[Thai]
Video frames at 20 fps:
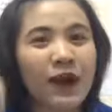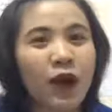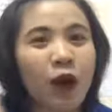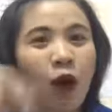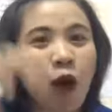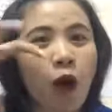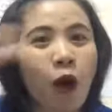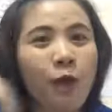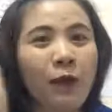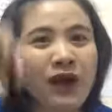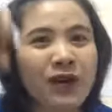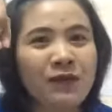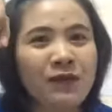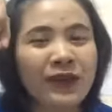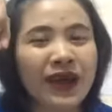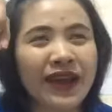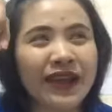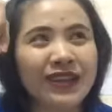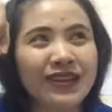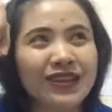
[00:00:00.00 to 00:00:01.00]
ของมัน
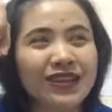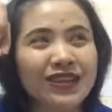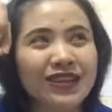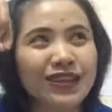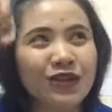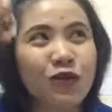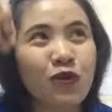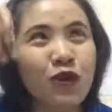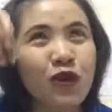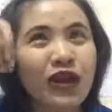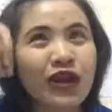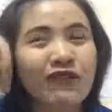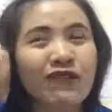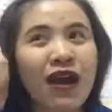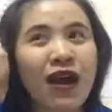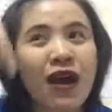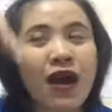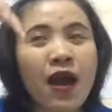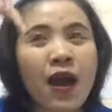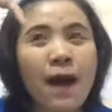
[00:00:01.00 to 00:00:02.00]
คุณก็คิด
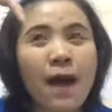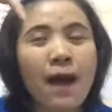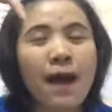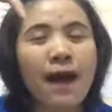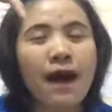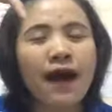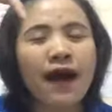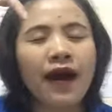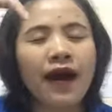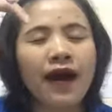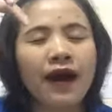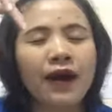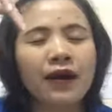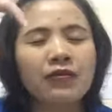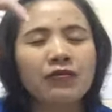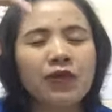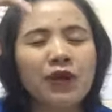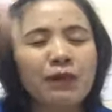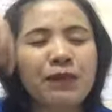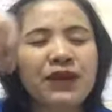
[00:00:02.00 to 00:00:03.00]
ว่าอ่า
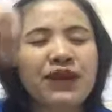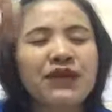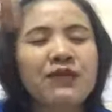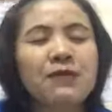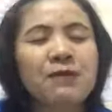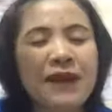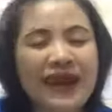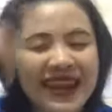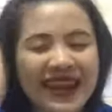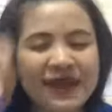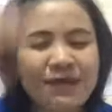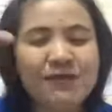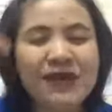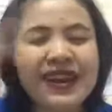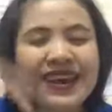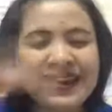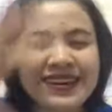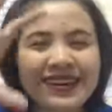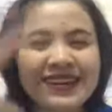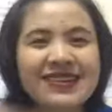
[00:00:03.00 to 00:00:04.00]
มันเป็นเมล็ดเม
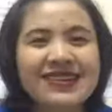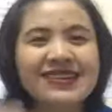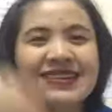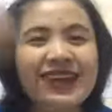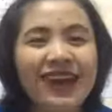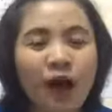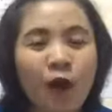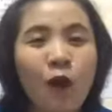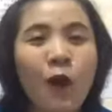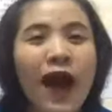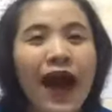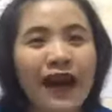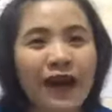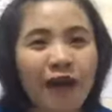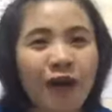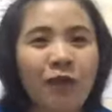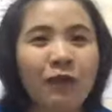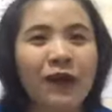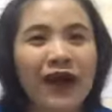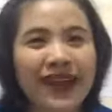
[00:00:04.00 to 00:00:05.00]
ล็ดหนึ่งที่เราหว่านอ
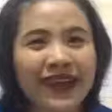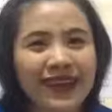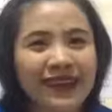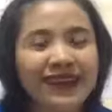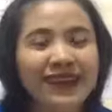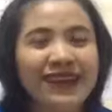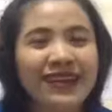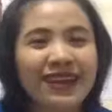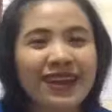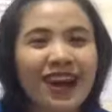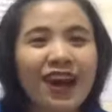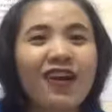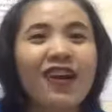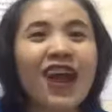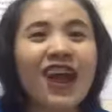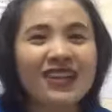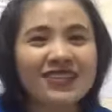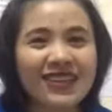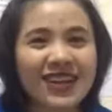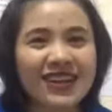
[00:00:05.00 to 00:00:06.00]
อกไปแล้วห
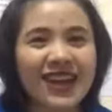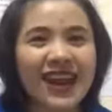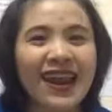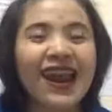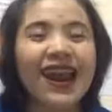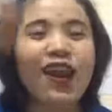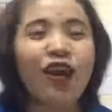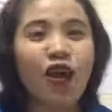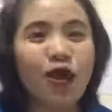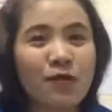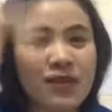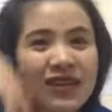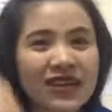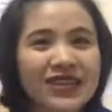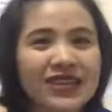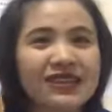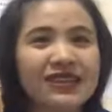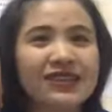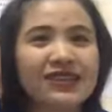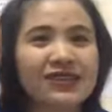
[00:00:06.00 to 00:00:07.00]
ลังจากนั้นอ่ะเราก็มา
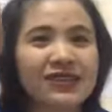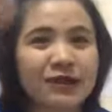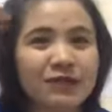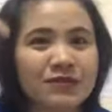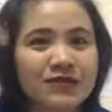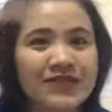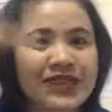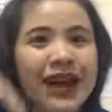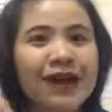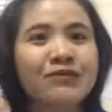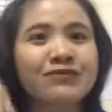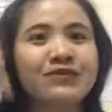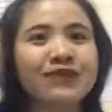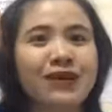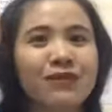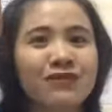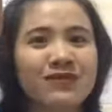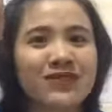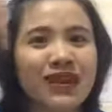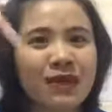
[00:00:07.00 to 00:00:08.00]
คิดซ้ำๆ
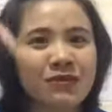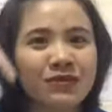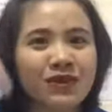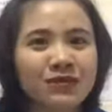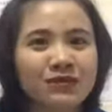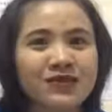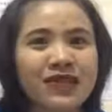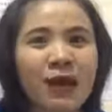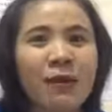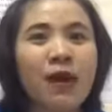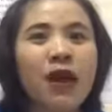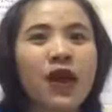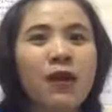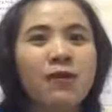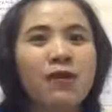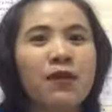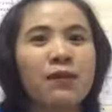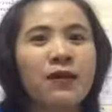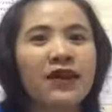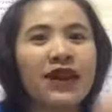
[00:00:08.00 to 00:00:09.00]
ซ้ำๆซ้ำๆเห
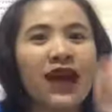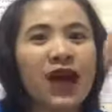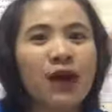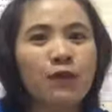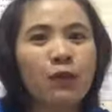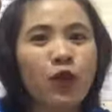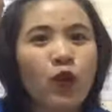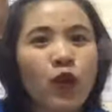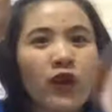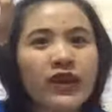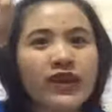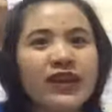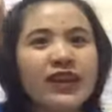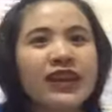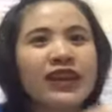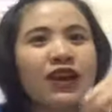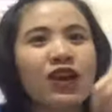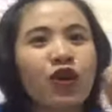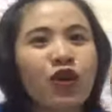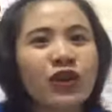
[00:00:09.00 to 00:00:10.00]
มือนเป็นการพรวนดิ
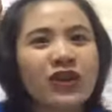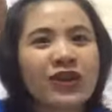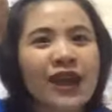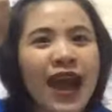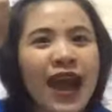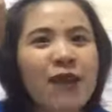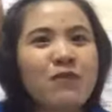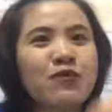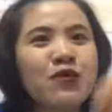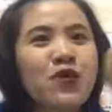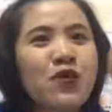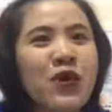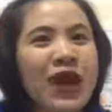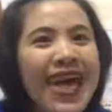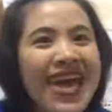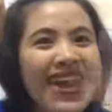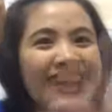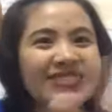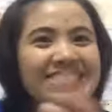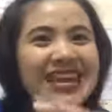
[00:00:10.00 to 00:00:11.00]
นลดน้ำดูแล
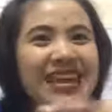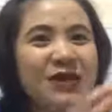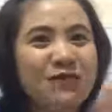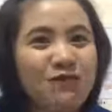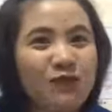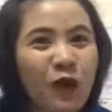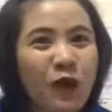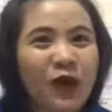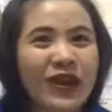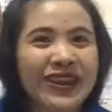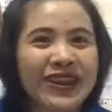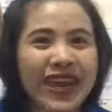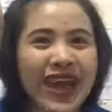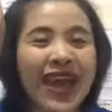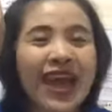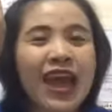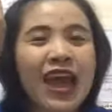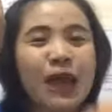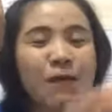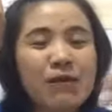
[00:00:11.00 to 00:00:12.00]
ใส่ปุ๋ยเงี้ย
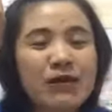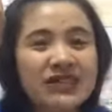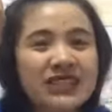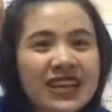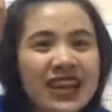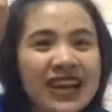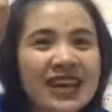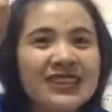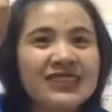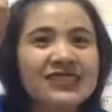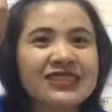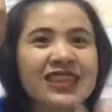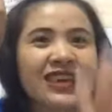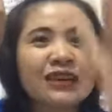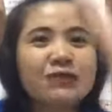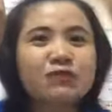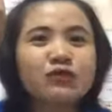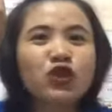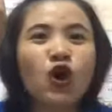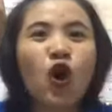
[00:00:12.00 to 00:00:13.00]
ให้มันเจริญเติ
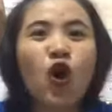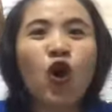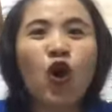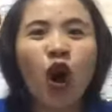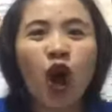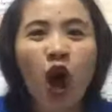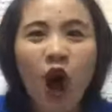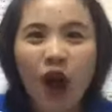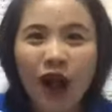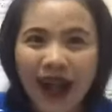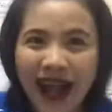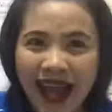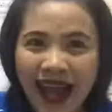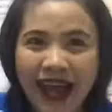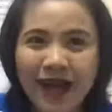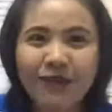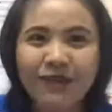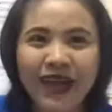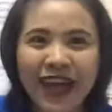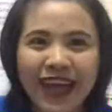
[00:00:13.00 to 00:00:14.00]
บโตงอกงา
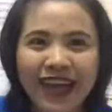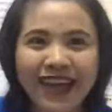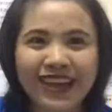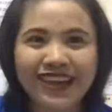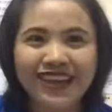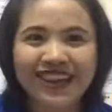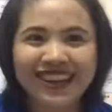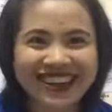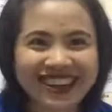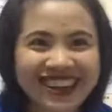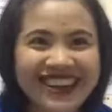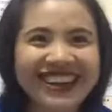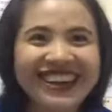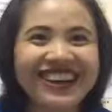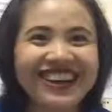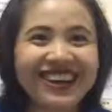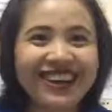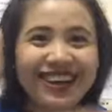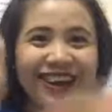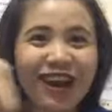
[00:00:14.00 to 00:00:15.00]
มไงเออ
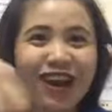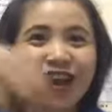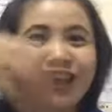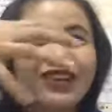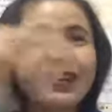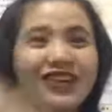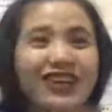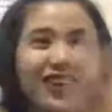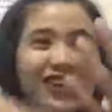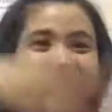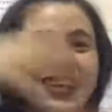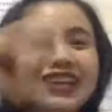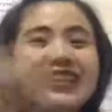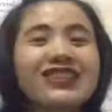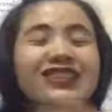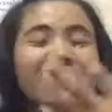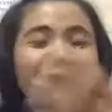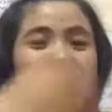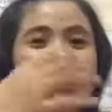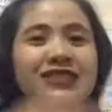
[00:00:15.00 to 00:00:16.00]
แล้วก็คิด
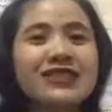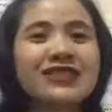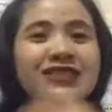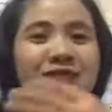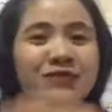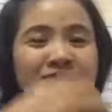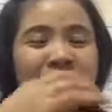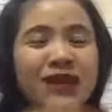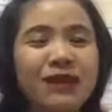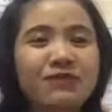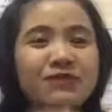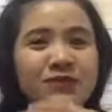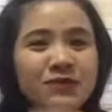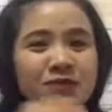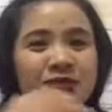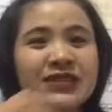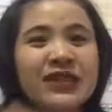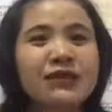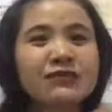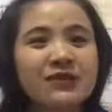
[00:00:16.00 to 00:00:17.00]
ถึงมัน
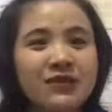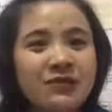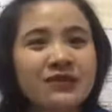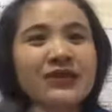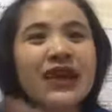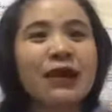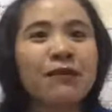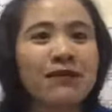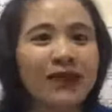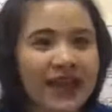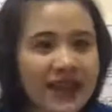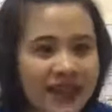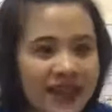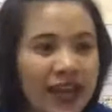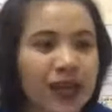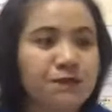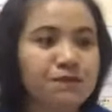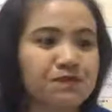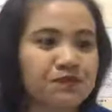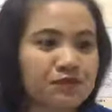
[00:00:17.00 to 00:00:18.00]
ซ้ำๆซ้ำๆซ้ำๆอะไร
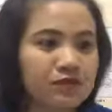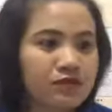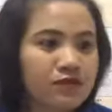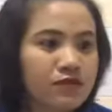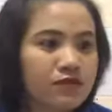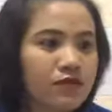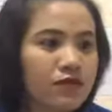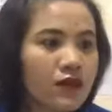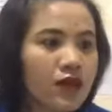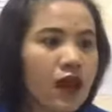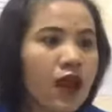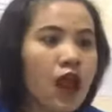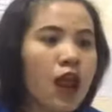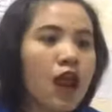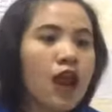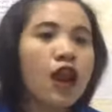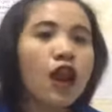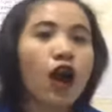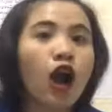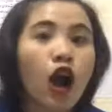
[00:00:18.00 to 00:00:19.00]
เงี้ย
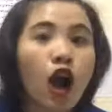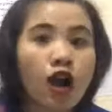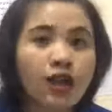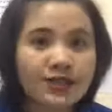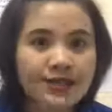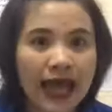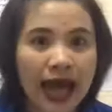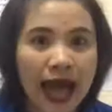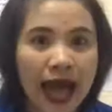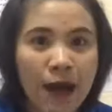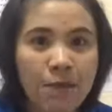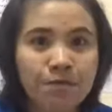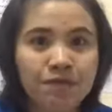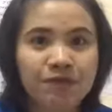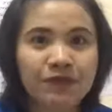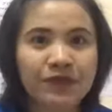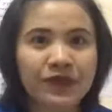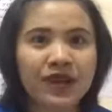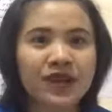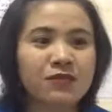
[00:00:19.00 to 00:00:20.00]
แล้วก็ข้อสาม
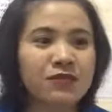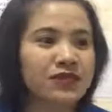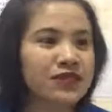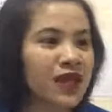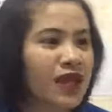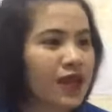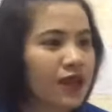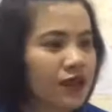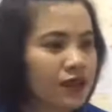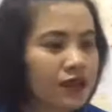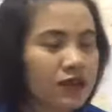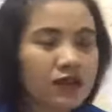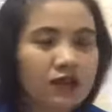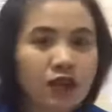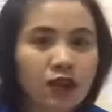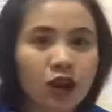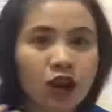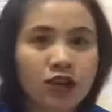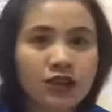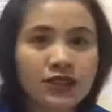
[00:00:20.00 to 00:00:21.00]
เออไม่ใช่
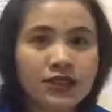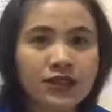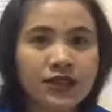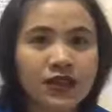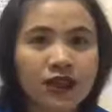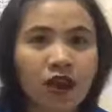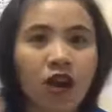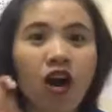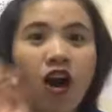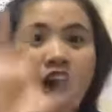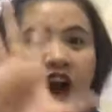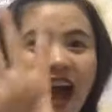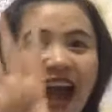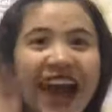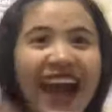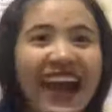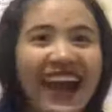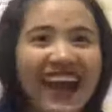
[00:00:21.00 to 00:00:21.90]
ข้อสี่แล้วก็ข้อห้า